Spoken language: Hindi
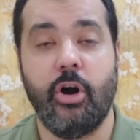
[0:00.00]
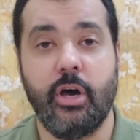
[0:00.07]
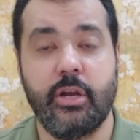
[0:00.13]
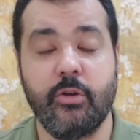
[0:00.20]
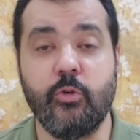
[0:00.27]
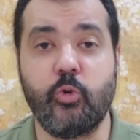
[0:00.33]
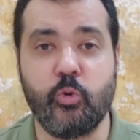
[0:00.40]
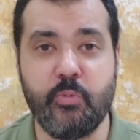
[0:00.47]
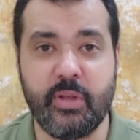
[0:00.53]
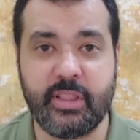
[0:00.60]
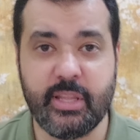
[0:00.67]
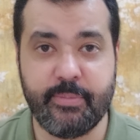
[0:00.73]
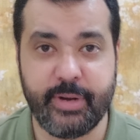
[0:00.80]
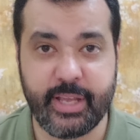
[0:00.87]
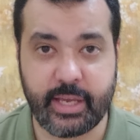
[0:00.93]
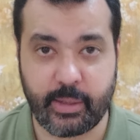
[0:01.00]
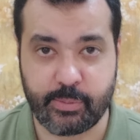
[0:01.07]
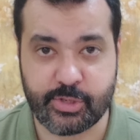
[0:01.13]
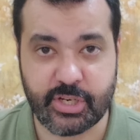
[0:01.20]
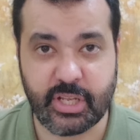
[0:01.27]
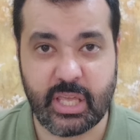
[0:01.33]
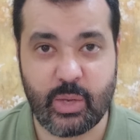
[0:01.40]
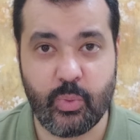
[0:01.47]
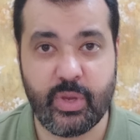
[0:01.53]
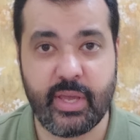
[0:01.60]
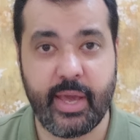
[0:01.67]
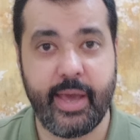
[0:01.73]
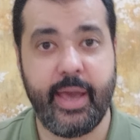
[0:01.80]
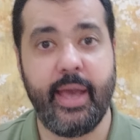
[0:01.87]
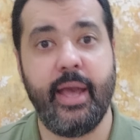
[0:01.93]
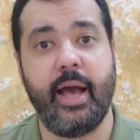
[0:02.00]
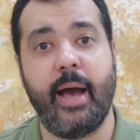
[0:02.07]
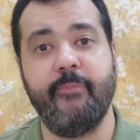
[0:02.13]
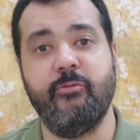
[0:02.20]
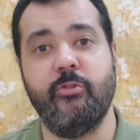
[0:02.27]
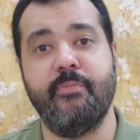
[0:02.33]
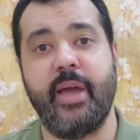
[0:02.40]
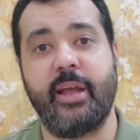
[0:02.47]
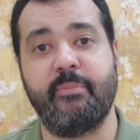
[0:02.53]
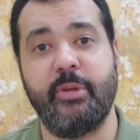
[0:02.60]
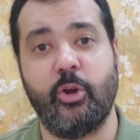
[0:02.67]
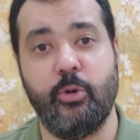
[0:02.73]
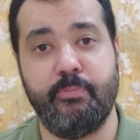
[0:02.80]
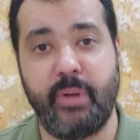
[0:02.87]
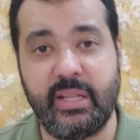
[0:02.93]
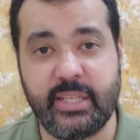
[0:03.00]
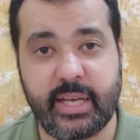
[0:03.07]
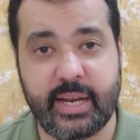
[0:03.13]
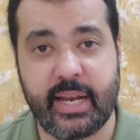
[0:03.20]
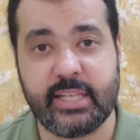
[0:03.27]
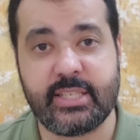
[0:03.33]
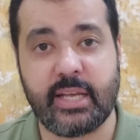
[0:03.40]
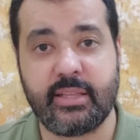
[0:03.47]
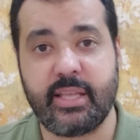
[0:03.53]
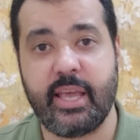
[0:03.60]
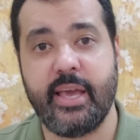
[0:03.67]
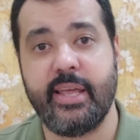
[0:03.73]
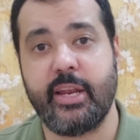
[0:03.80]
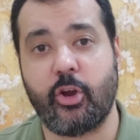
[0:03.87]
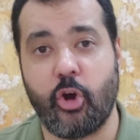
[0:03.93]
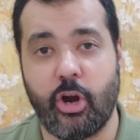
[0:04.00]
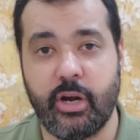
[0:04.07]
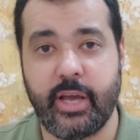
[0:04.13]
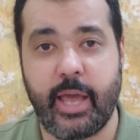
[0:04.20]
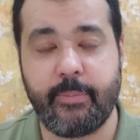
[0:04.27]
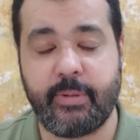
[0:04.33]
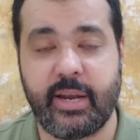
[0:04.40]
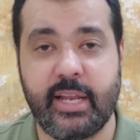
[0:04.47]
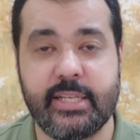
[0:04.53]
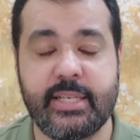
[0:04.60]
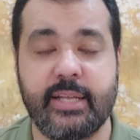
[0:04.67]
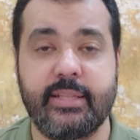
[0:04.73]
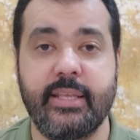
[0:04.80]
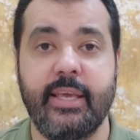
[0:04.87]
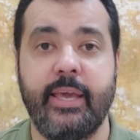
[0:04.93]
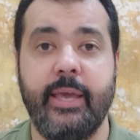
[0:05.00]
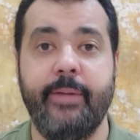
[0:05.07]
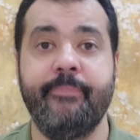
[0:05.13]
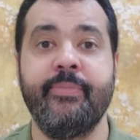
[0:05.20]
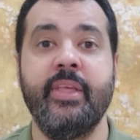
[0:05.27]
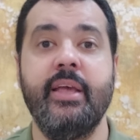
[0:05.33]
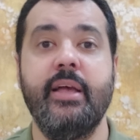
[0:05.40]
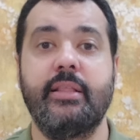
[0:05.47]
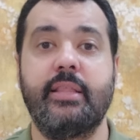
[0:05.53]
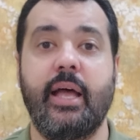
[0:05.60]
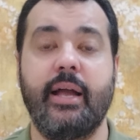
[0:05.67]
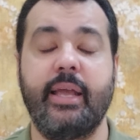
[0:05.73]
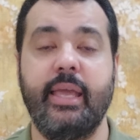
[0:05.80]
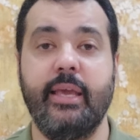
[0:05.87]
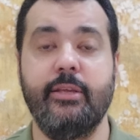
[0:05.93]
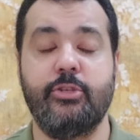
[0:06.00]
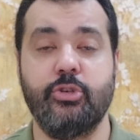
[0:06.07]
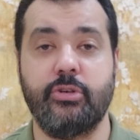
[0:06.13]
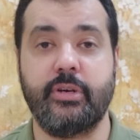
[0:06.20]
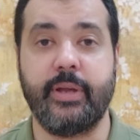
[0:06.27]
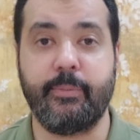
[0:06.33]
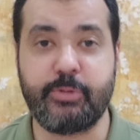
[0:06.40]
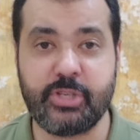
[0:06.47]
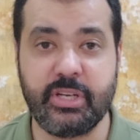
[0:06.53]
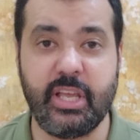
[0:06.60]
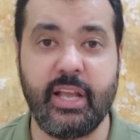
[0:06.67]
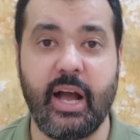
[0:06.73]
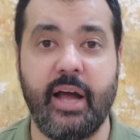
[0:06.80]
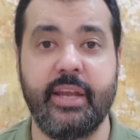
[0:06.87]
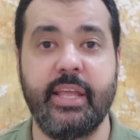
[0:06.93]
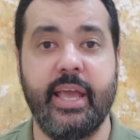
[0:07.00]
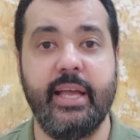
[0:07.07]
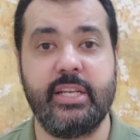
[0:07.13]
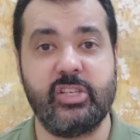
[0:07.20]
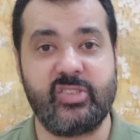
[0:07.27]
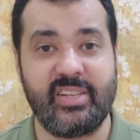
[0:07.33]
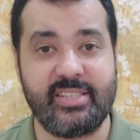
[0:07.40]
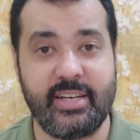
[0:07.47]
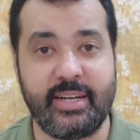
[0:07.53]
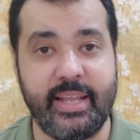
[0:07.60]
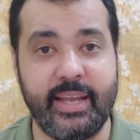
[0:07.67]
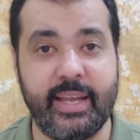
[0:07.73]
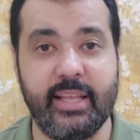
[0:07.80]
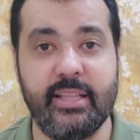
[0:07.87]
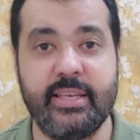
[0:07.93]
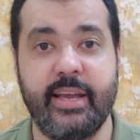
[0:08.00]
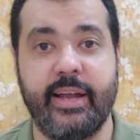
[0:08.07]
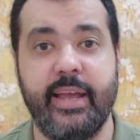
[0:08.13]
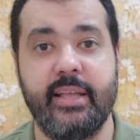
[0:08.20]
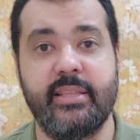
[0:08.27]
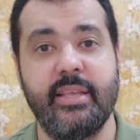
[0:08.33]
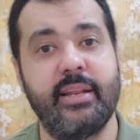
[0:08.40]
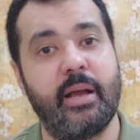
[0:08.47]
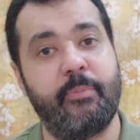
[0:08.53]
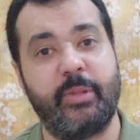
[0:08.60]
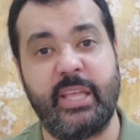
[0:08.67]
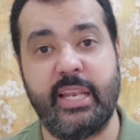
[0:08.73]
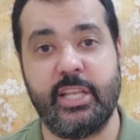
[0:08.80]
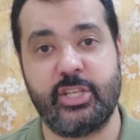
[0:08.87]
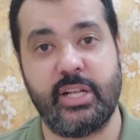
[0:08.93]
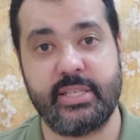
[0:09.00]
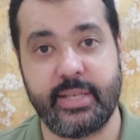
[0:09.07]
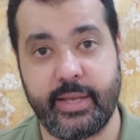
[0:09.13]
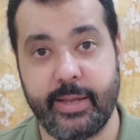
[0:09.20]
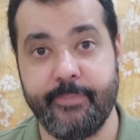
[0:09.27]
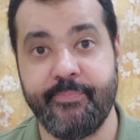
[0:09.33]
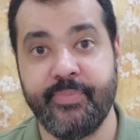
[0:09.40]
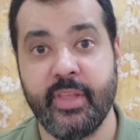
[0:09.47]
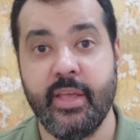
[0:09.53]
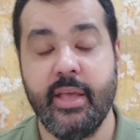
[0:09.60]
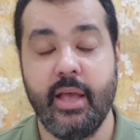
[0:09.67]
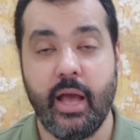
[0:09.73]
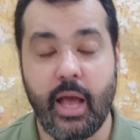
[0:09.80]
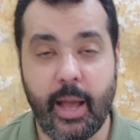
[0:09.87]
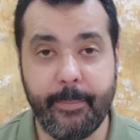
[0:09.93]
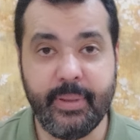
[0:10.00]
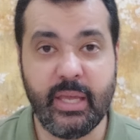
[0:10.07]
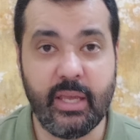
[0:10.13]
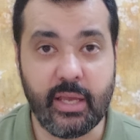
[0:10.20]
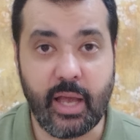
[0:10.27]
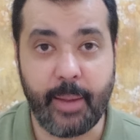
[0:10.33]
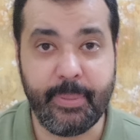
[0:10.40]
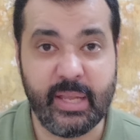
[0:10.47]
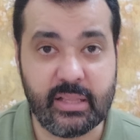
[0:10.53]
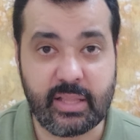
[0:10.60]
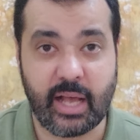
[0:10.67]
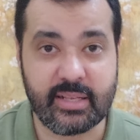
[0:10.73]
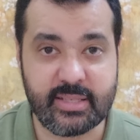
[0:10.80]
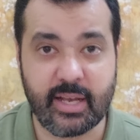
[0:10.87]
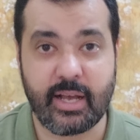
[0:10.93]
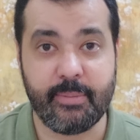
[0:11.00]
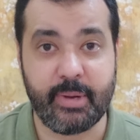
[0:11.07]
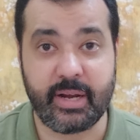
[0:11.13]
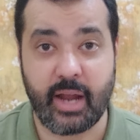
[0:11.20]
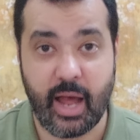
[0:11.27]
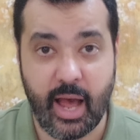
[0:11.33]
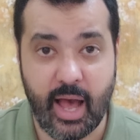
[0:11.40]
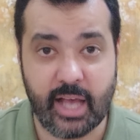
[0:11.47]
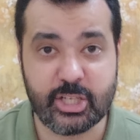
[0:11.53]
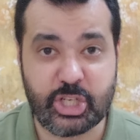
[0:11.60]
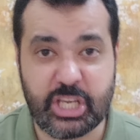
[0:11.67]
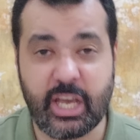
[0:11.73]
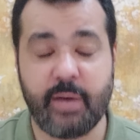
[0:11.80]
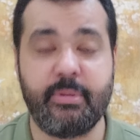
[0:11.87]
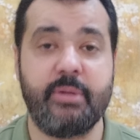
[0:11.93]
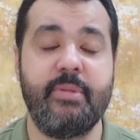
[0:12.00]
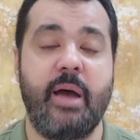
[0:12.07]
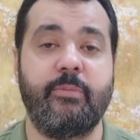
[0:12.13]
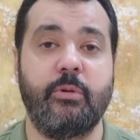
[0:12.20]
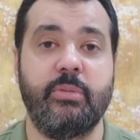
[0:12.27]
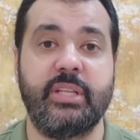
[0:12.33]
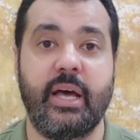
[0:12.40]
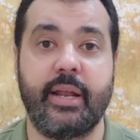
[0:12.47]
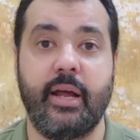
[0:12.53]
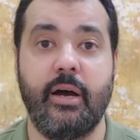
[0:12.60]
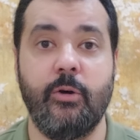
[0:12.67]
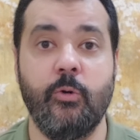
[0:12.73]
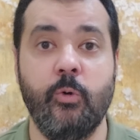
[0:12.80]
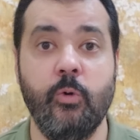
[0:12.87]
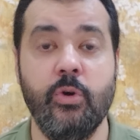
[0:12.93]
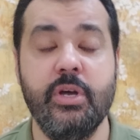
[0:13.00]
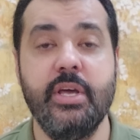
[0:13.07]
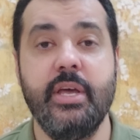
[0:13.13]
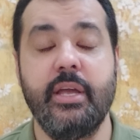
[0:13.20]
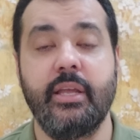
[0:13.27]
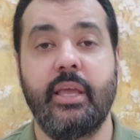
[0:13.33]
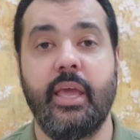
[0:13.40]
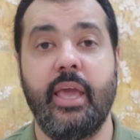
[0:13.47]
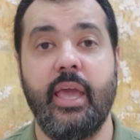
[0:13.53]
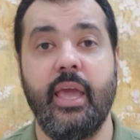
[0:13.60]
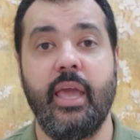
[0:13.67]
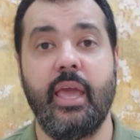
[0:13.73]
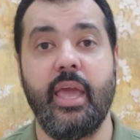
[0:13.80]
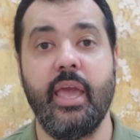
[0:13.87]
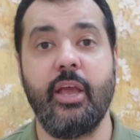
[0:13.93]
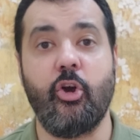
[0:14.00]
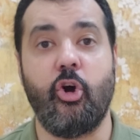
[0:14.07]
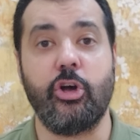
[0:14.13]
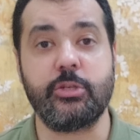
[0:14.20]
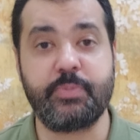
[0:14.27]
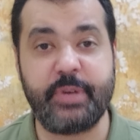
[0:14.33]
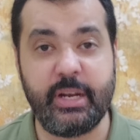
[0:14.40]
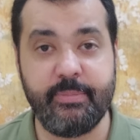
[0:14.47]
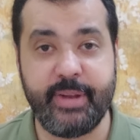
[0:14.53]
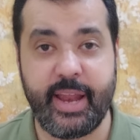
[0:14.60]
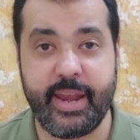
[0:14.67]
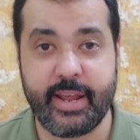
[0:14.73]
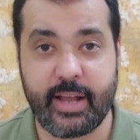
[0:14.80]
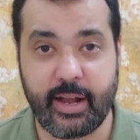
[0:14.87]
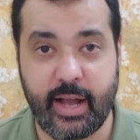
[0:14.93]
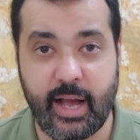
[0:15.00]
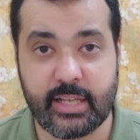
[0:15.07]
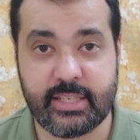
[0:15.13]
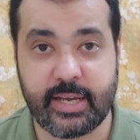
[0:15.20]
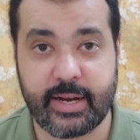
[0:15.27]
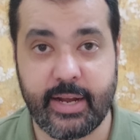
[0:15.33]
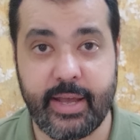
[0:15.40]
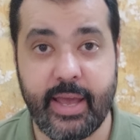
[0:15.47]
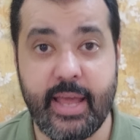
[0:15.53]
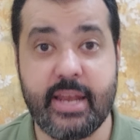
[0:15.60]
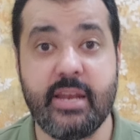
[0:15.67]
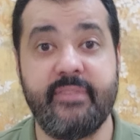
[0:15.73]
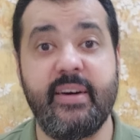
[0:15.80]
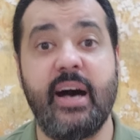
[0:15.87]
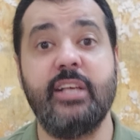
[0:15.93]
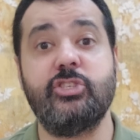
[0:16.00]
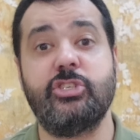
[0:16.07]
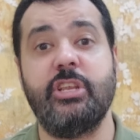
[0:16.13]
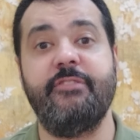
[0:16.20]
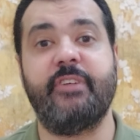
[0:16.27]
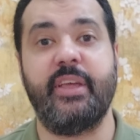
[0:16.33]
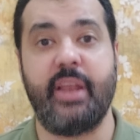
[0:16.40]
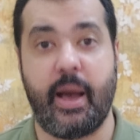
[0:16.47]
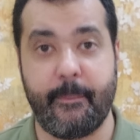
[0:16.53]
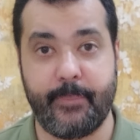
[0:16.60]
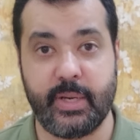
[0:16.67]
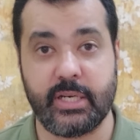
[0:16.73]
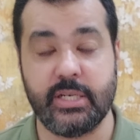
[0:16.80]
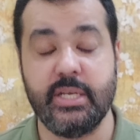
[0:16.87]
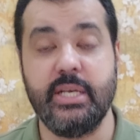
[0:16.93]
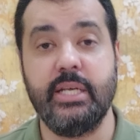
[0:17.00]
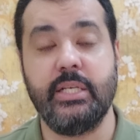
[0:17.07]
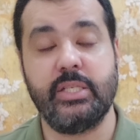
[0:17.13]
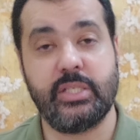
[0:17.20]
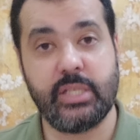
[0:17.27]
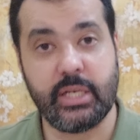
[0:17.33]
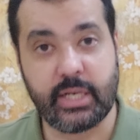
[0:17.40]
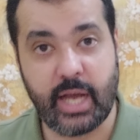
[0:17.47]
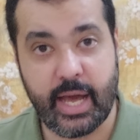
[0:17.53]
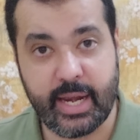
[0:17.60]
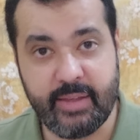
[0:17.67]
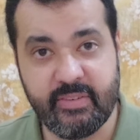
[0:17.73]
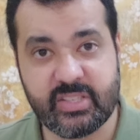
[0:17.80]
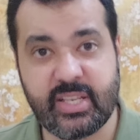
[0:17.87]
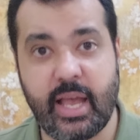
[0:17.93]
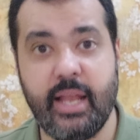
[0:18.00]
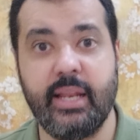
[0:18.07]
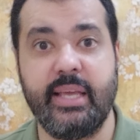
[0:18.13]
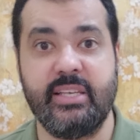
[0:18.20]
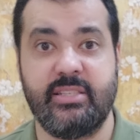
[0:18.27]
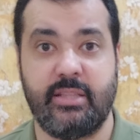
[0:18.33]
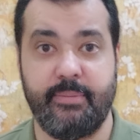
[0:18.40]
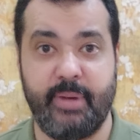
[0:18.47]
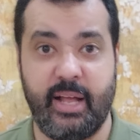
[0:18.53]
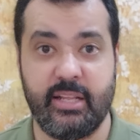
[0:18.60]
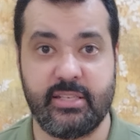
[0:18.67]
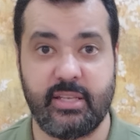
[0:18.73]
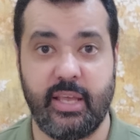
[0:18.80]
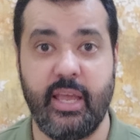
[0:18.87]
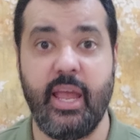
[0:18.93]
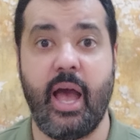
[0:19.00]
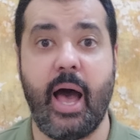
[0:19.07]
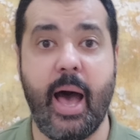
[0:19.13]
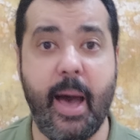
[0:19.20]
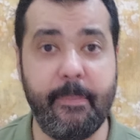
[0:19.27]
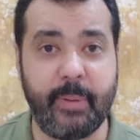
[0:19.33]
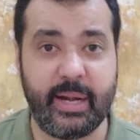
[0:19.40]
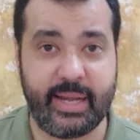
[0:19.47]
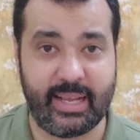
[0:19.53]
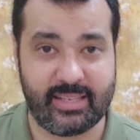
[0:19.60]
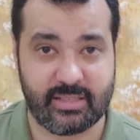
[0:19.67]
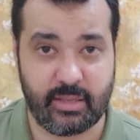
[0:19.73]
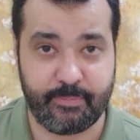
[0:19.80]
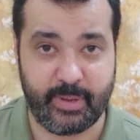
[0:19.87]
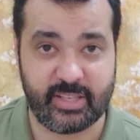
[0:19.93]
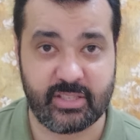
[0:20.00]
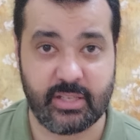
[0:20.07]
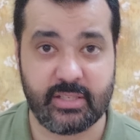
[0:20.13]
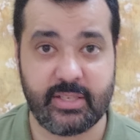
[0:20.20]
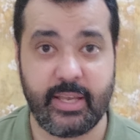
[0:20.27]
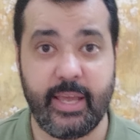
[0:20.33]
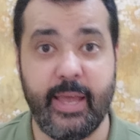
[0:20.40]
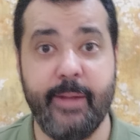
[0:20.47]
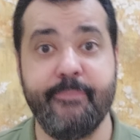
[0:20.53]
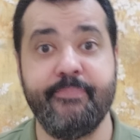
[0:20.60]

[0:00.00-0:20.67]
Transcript: और हुकूमत ने बड़ी करप्शन की हुई है अब वो महकमे को बंद करना चाहते हैं रिकॉर्ड गायब करना चाहते हैं ताकि ये जो करप्शन की कहानियाँ हैं जिस तरह से ठेके दिए गए थे इनका पता ही नहीं चल सके अभी अभी ताज़ा खबर आज की खबर मैं आपको बता रहा हूँ कि एक हॉस्पिटल बनाने का कहा जा रहा है नवाज शरीफ के नाम पर सरकारी वसाइल के इस्तेमाल से आपके टैक्स से पैसे से